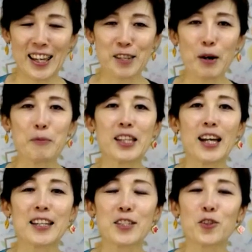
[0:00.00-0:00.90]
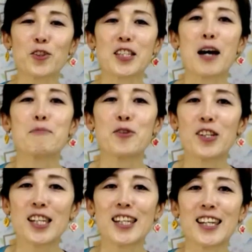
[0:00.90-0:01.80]
今みたいなちょっと寒
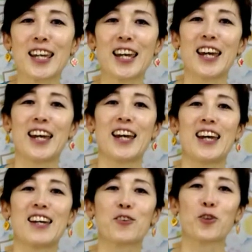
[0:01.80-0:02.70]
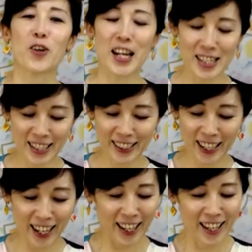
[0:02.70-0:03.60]
いことをやりなが
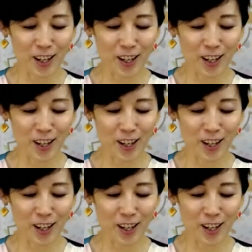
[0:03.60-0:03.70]
ら